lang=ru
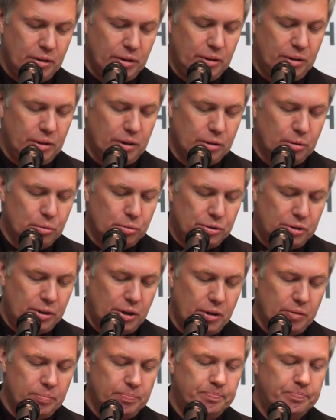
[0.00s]
дорогие
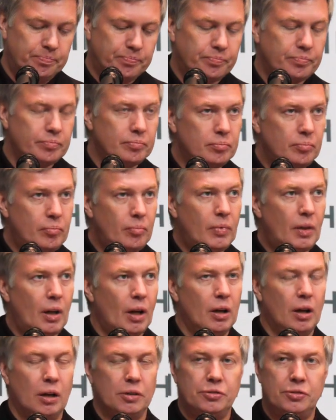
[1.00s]
друзья,
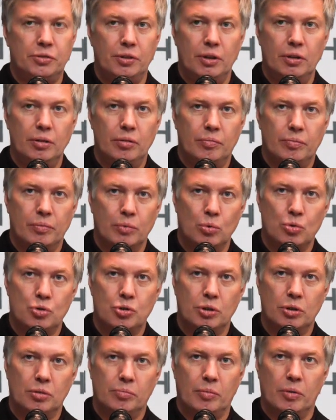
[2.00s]
от всей
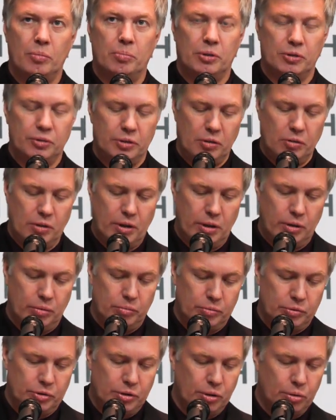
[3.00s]
души
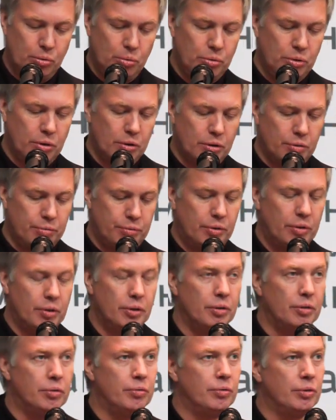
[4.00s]
поздравляю сотрудников
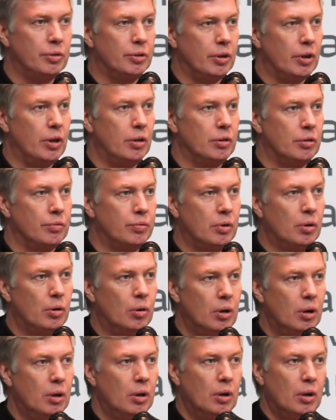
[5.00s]
и ветеранов
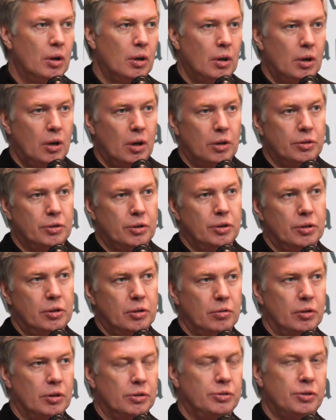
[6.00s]

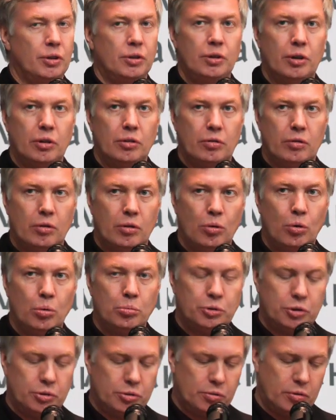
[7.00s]
открытого акционерного
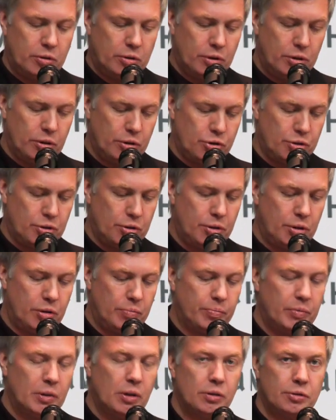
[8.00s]
общества
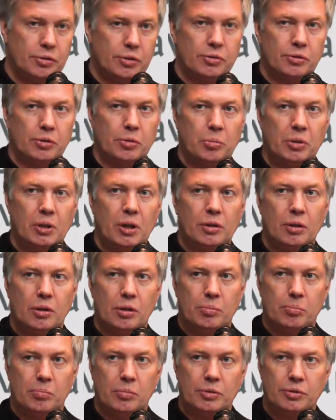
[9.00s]
РЖД со
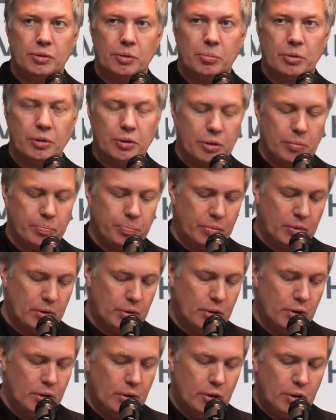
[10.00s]
знаменательным событием –
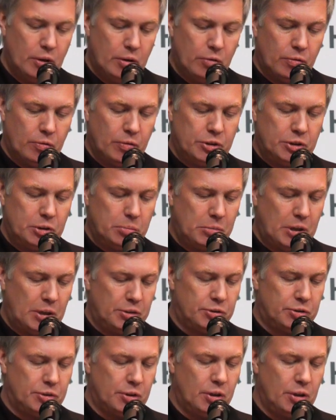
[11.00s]

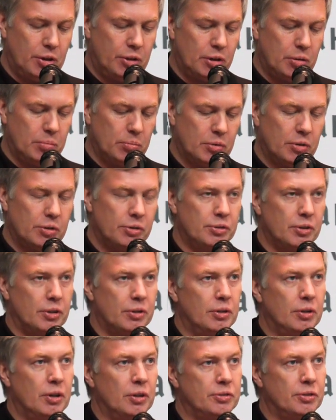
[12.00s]
18-летием со
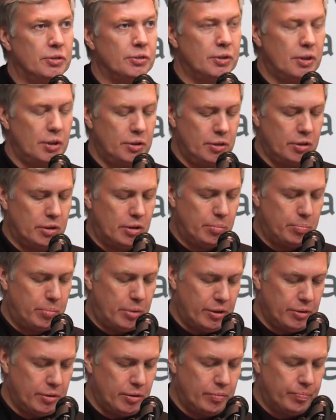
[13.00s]
дня создания
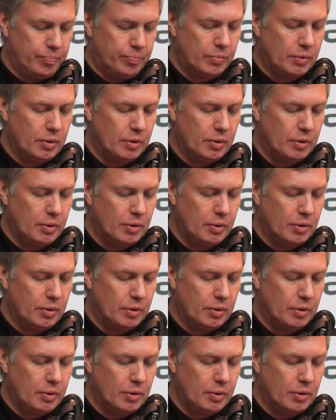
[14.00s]
компании.